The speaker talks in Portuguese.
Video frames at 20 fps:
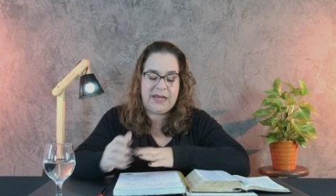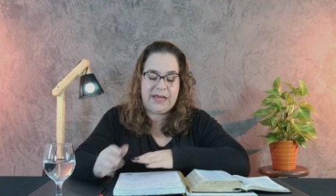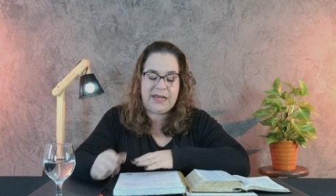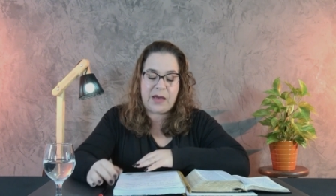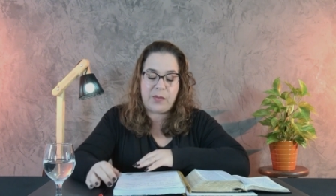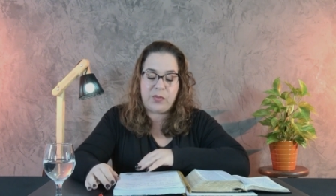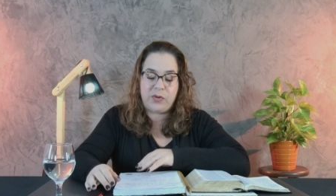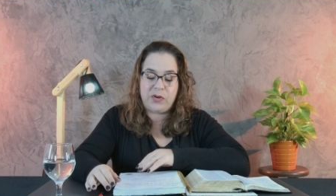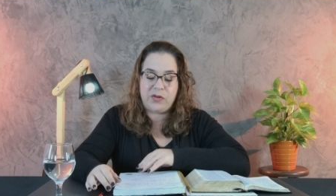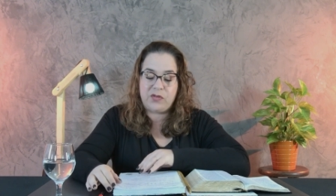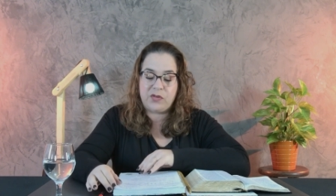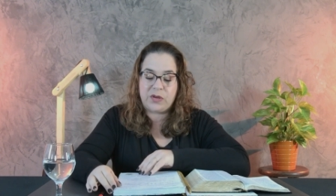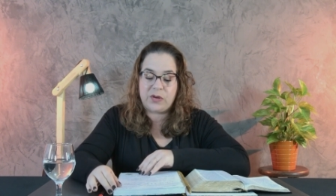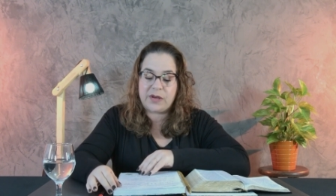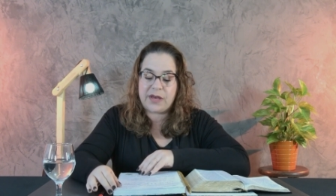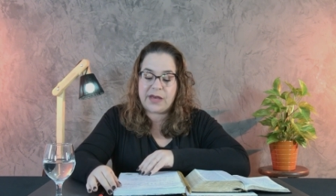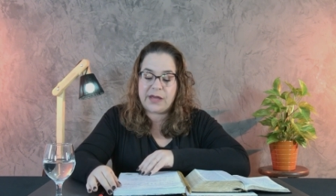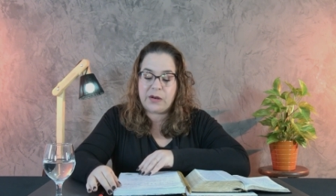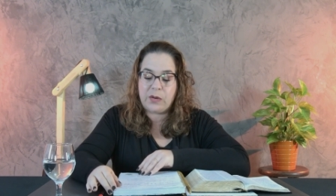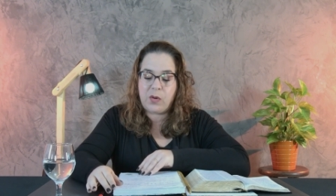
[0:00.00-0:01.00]
E é por isso que eu
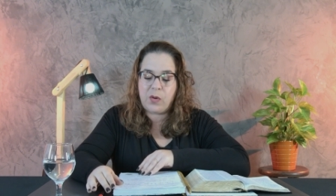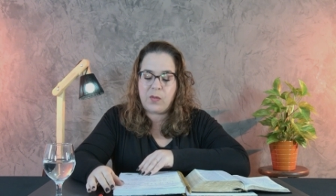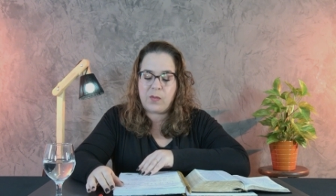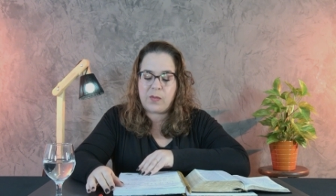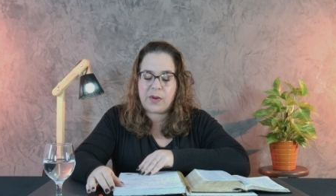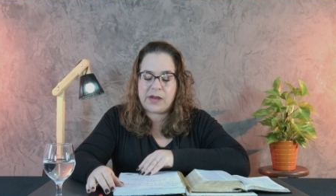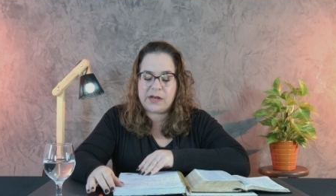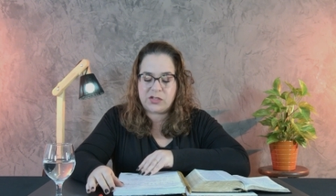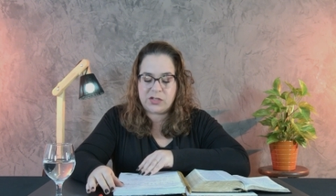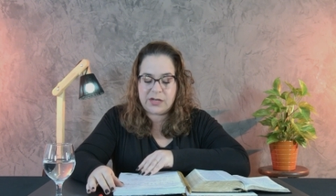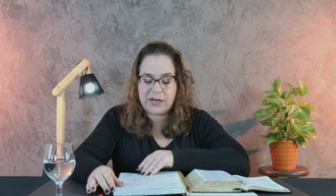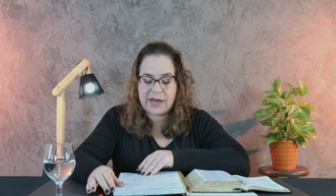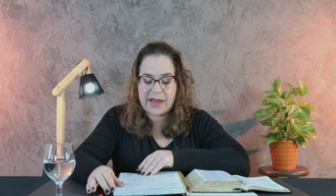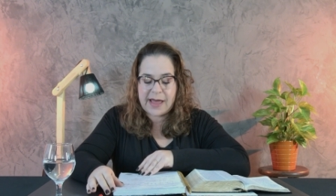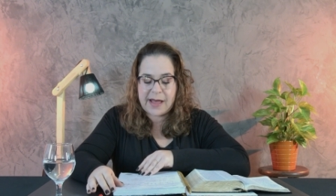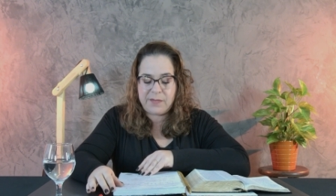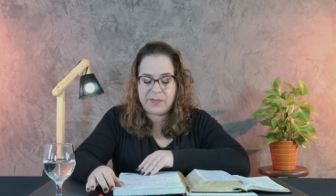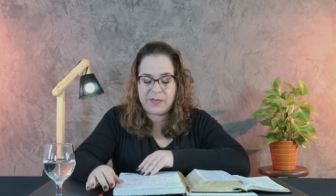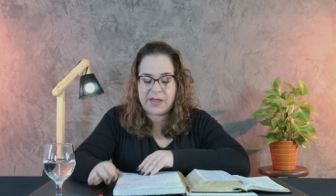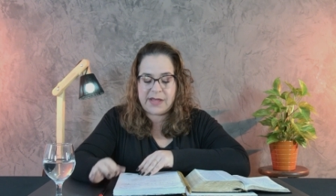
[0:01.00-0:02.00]
quero
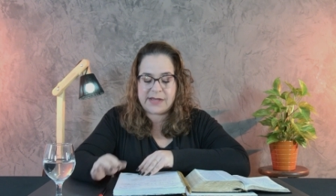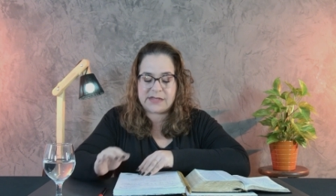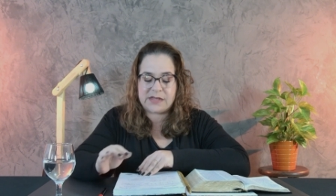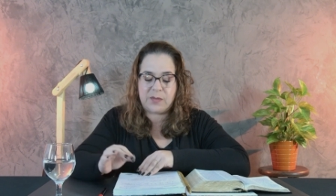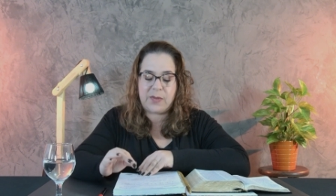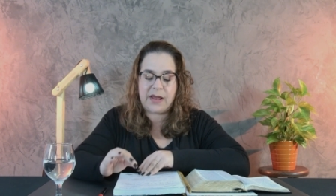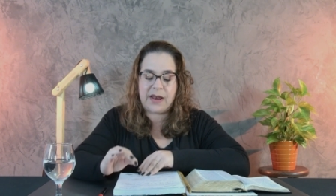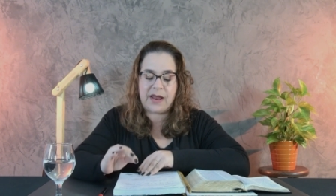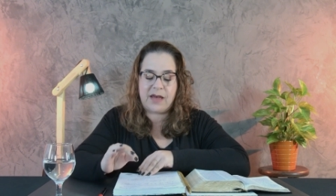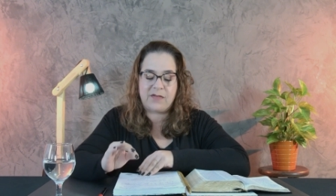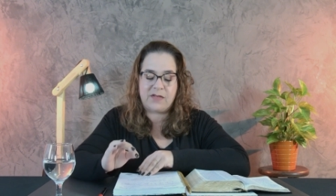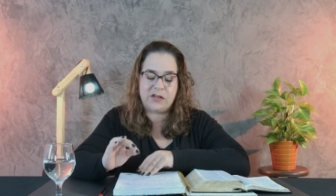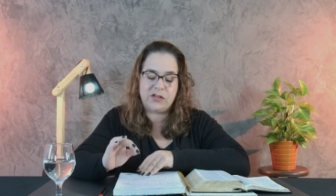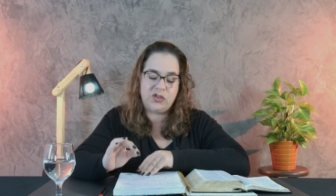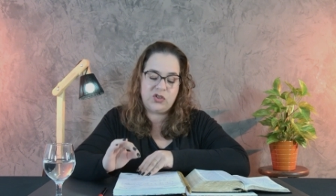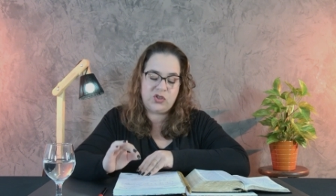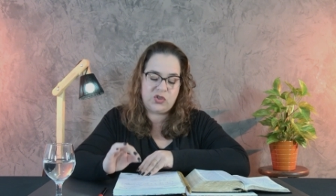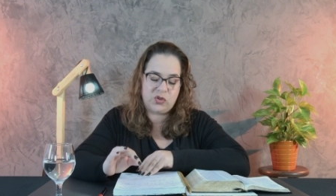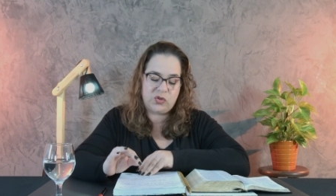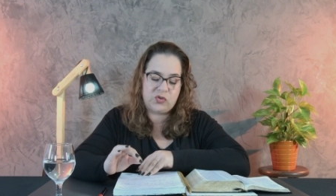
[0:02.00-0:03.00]
compartilhar essa palavra
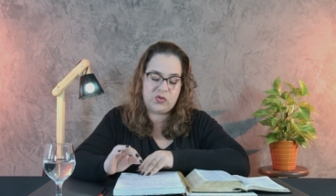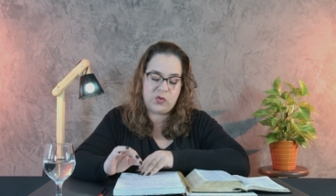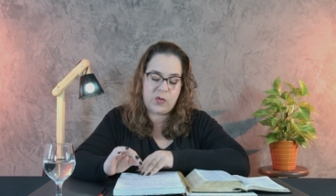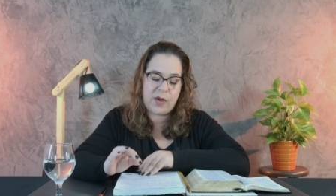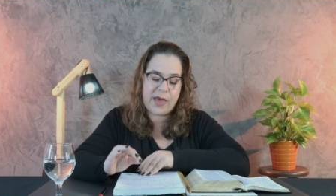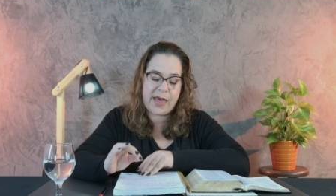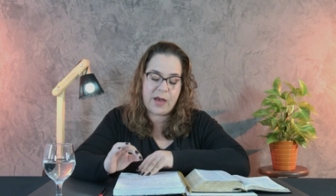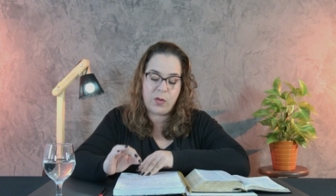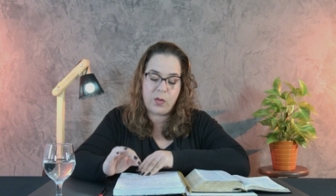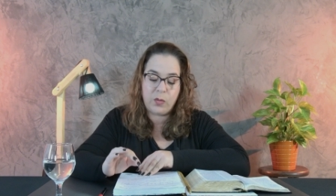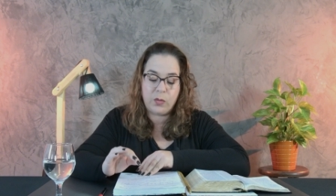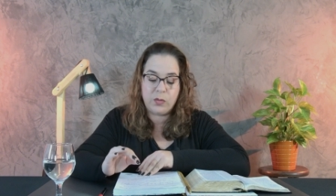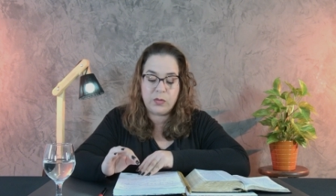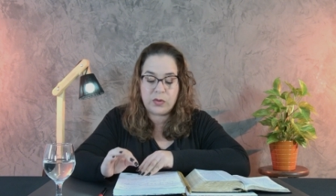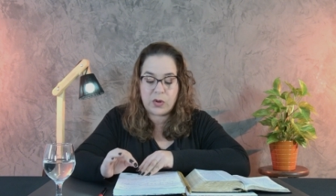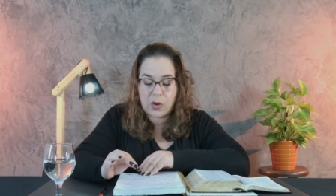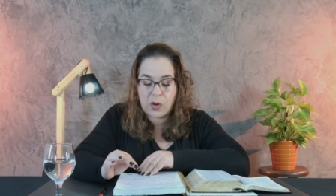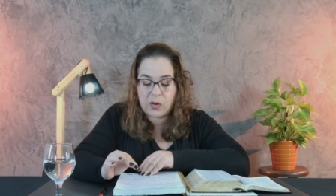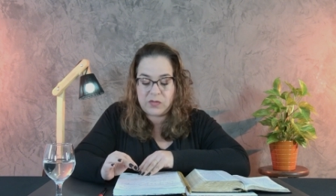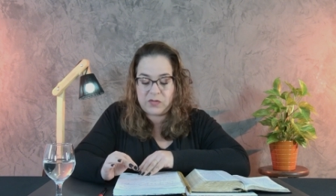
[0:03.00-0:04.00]
de Josué
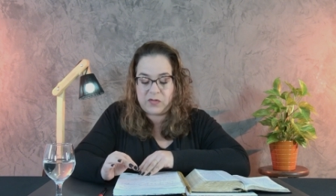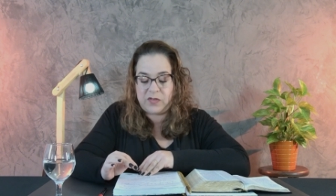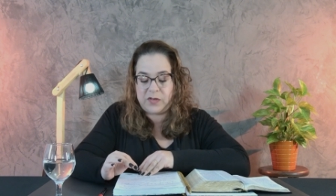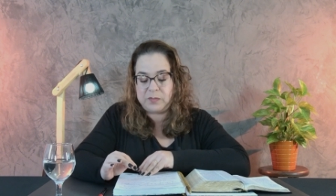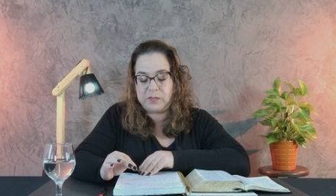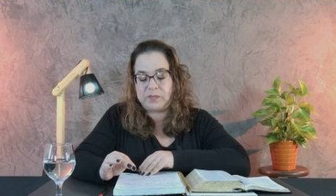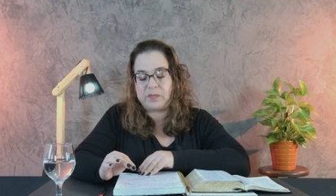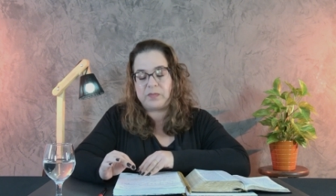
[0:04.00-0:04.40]
1:9,